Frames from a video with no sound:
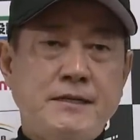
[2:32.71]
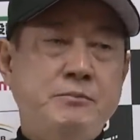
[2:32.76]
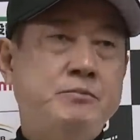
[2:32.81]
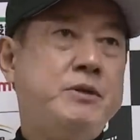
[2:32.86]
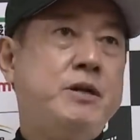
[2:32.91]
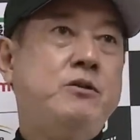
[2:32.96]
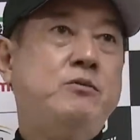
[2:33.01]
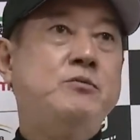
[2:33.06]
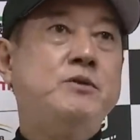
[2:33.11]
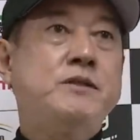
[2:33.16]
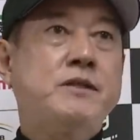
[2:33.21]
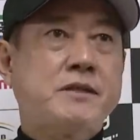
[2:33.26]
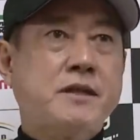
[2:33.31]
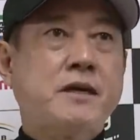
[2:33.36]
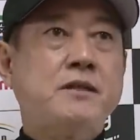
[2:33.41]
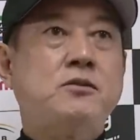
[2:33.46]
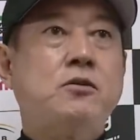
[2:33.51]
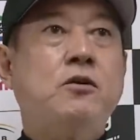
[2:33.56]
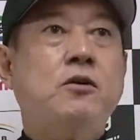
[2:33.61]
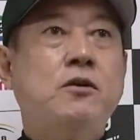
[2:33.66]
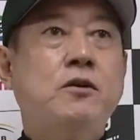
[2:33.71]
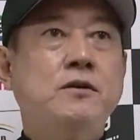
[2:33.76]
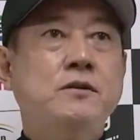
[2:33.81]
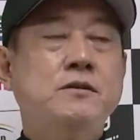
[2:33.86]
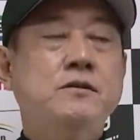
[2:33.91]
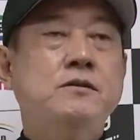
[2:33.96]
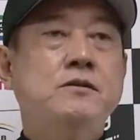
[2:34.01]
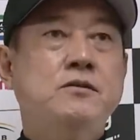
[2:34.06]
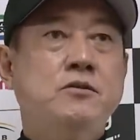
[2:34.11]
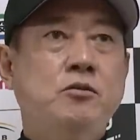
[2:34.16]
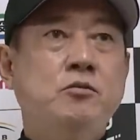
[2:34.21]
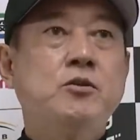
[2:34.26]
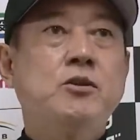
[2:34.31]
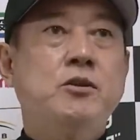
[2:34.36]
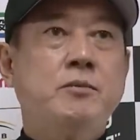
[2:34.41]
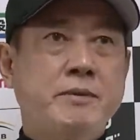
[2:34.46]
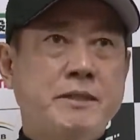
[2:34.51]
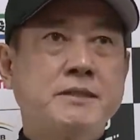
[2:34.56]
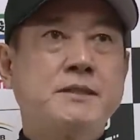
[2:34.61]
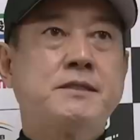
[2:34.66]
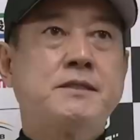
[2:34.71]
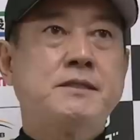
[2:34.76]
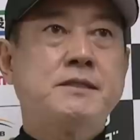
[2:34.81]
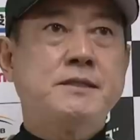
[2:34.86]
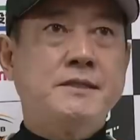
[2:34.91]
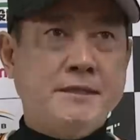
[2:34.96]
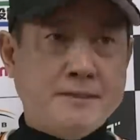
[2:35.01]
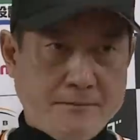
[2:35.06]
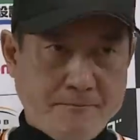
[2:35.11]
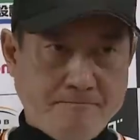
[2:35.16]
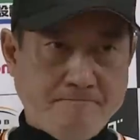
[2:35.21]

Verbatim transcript: いいプレーを見せたいというふうに思ってます